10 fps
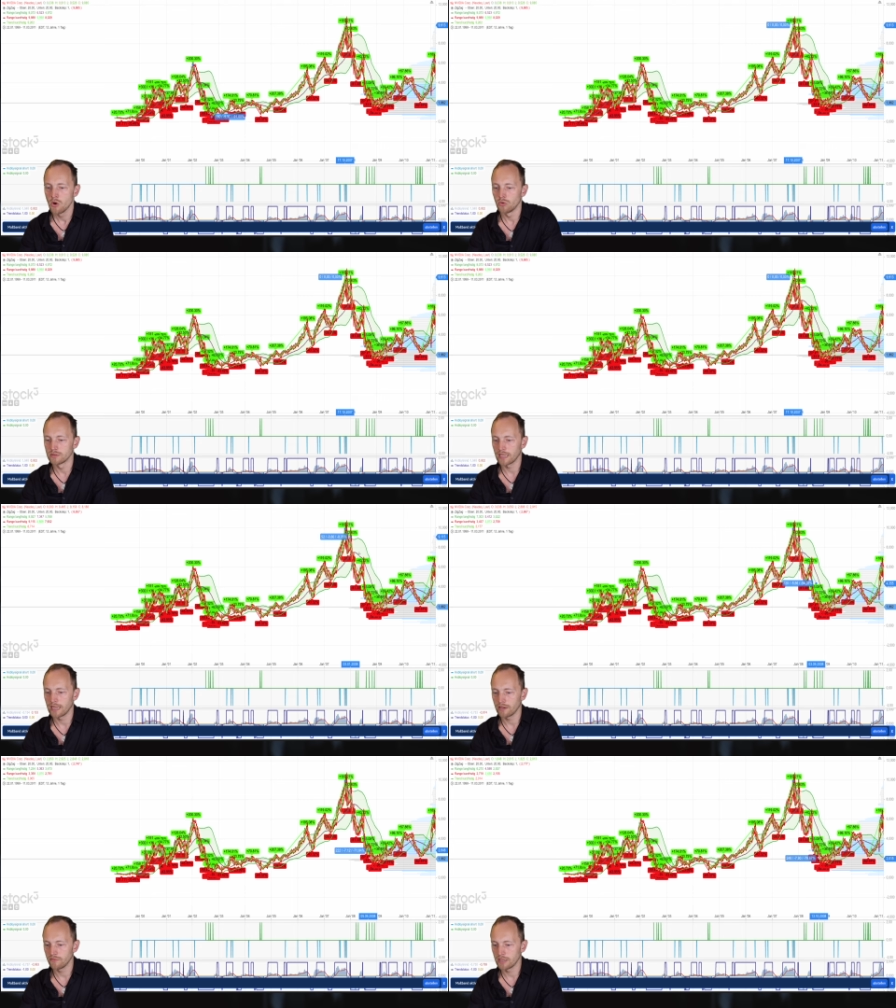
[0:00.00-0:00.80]
und dann
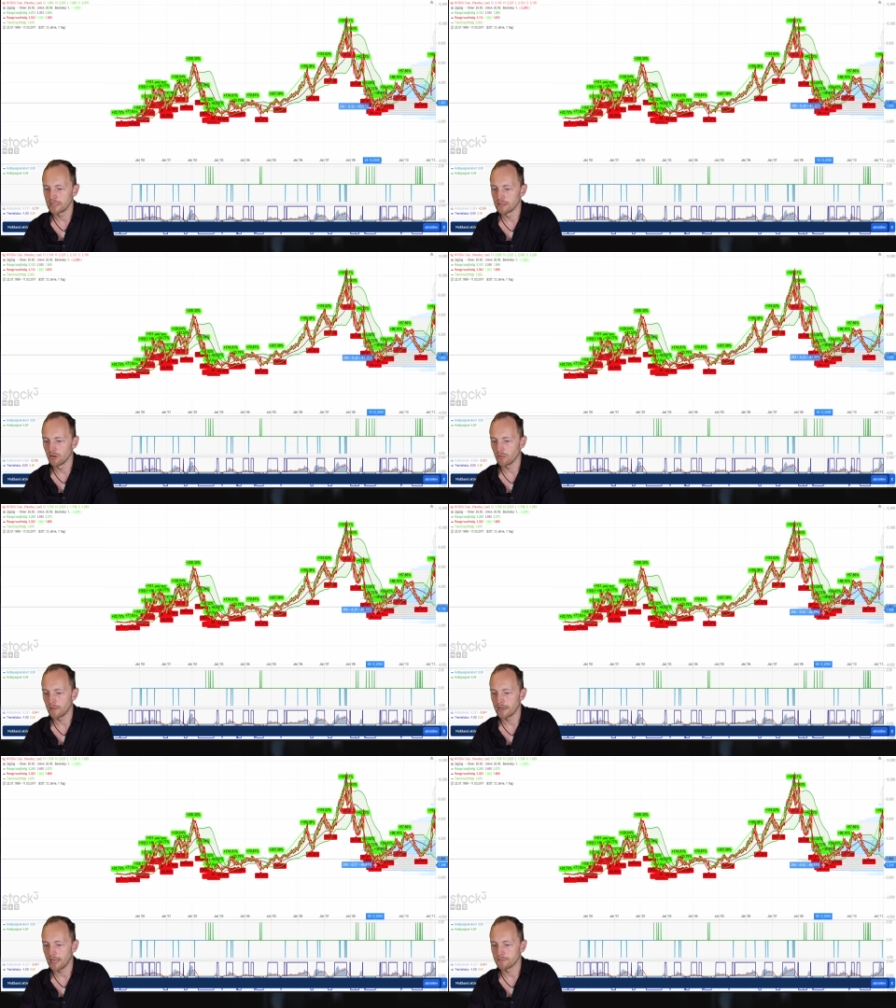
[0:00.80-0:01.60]
hatten wir hier
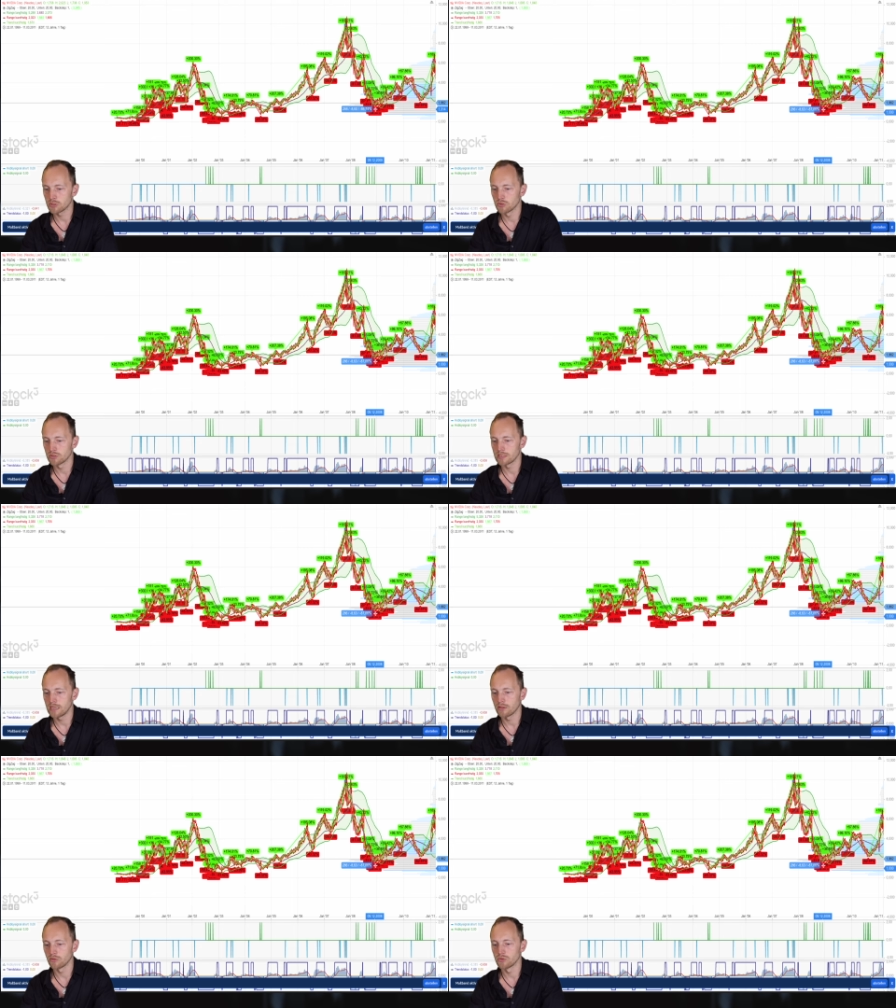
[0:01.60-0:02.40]
nochmal einen Absturz in
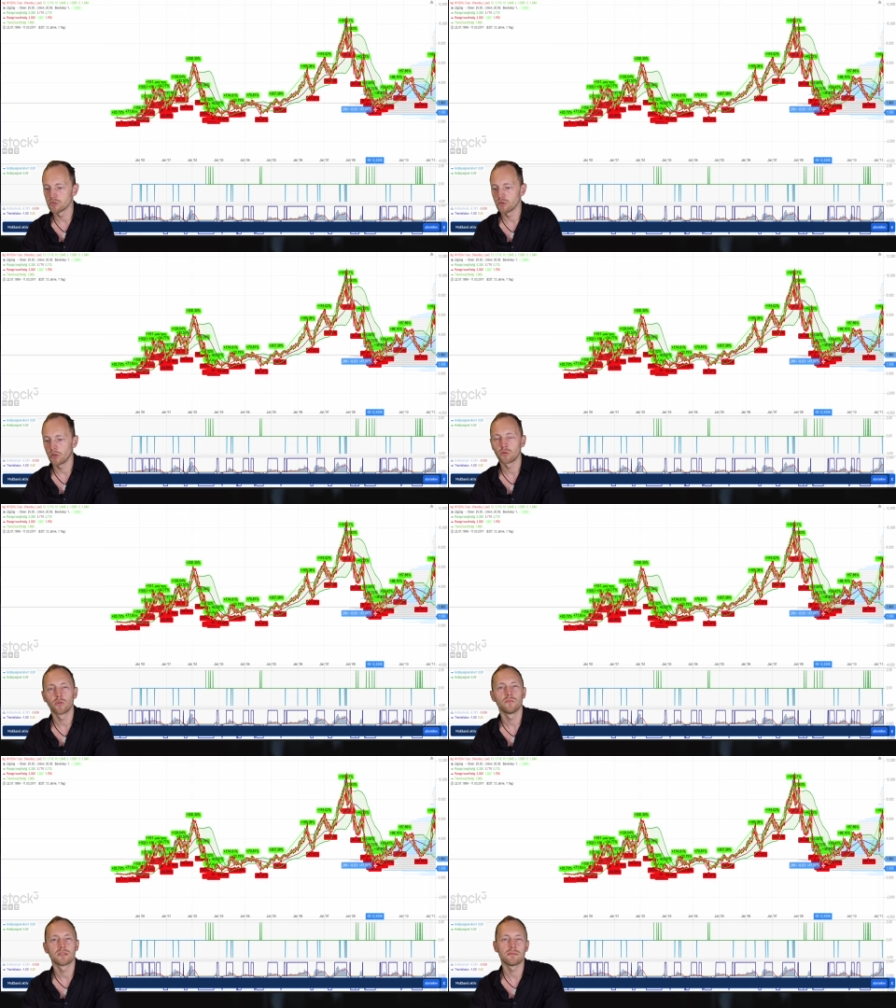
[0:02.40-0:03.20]
der
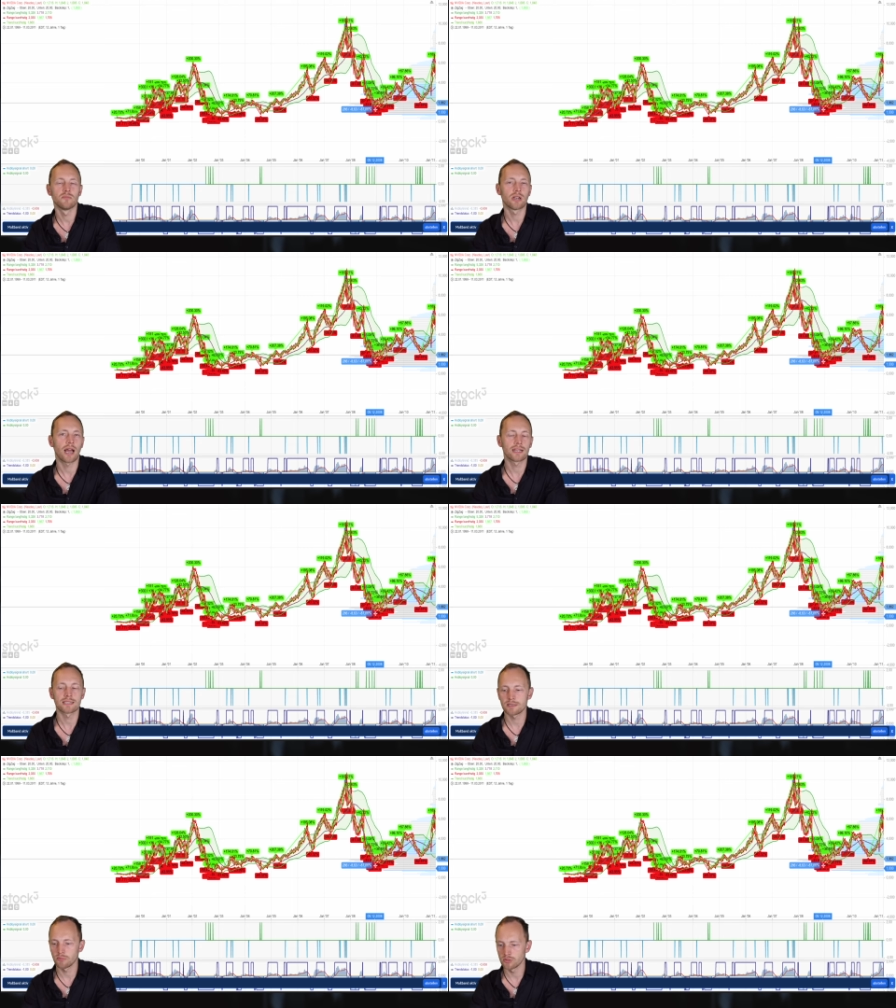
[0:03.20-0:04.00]
Größenordnung um
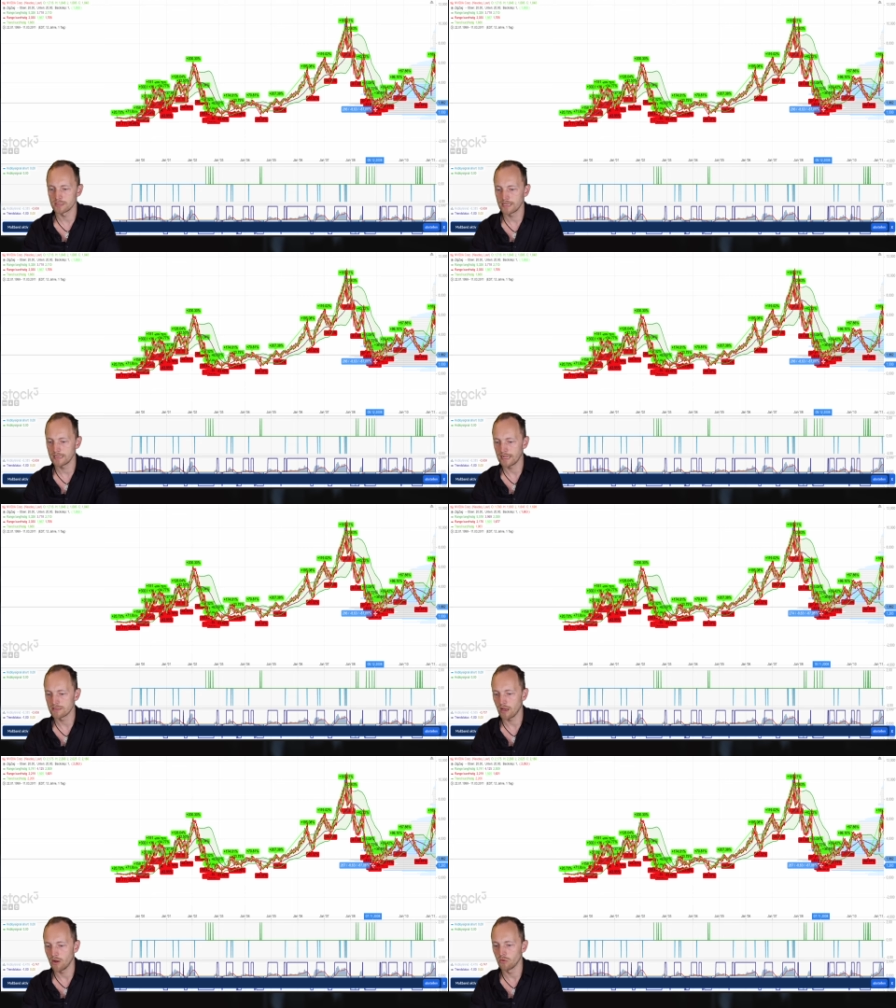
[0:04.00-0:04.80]
87 Prozent,
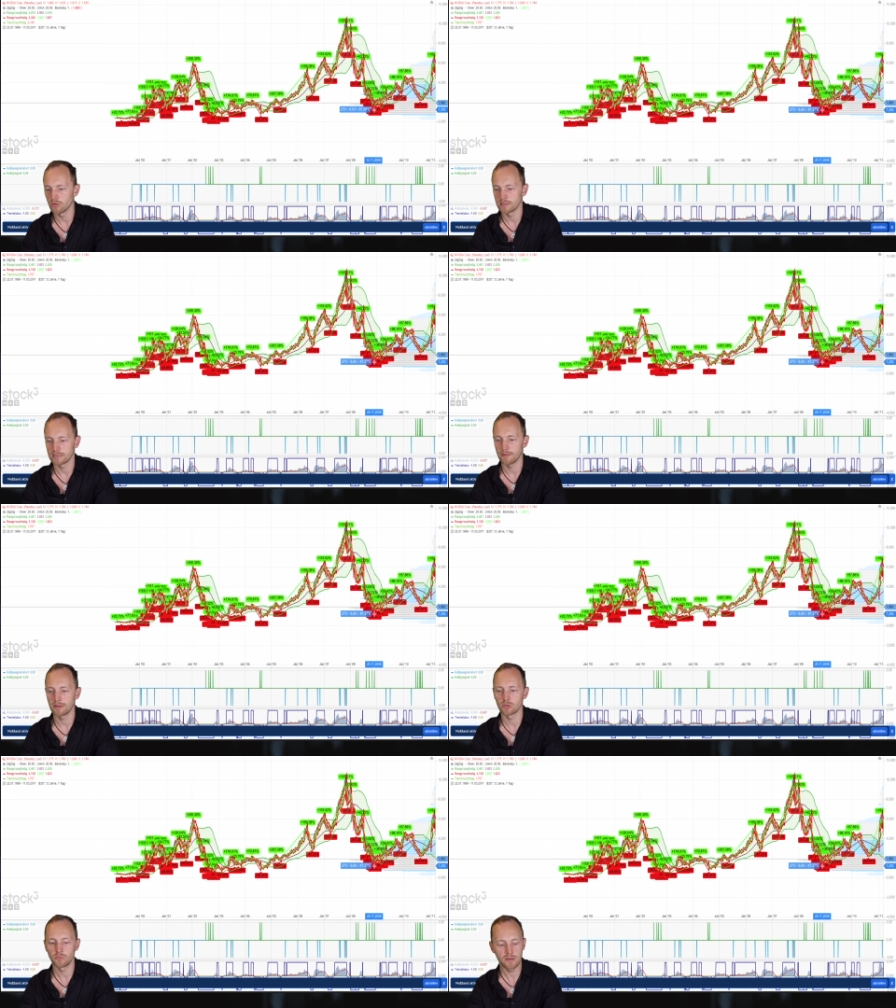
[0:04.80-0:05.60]
also auch, ich sag
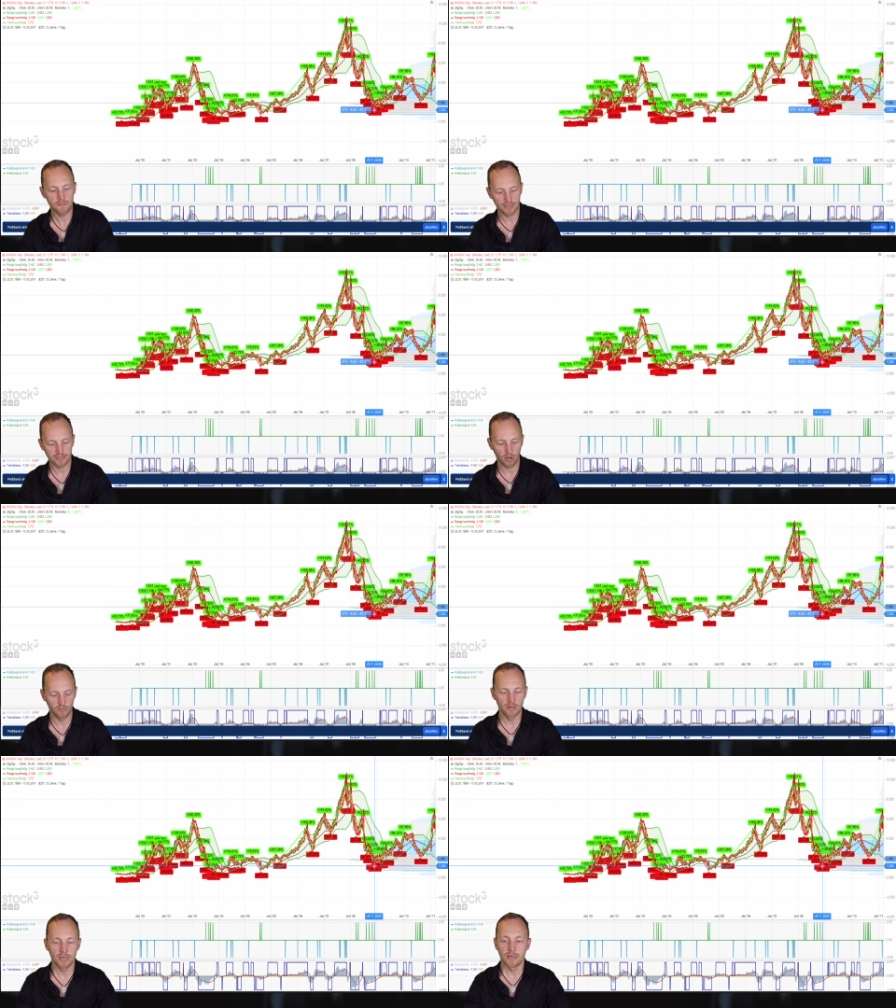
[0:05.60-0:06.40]
mal so Pi mal Daumen,